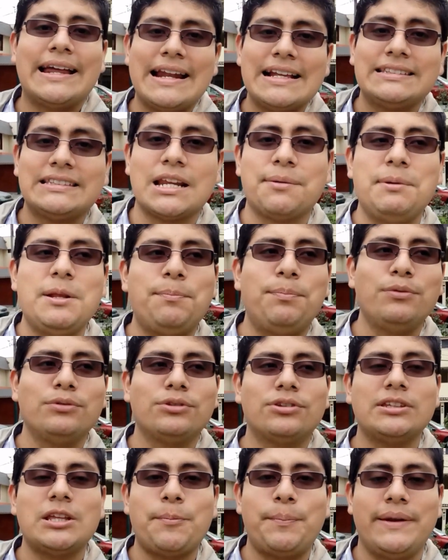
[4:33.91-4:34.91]
Ganas 3000
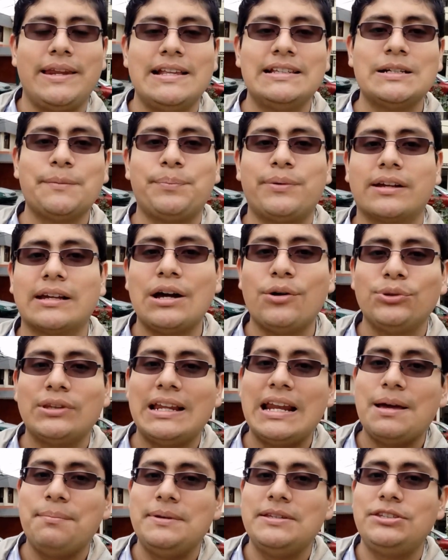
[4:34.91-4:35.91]
puntos de experiencia por cada una de las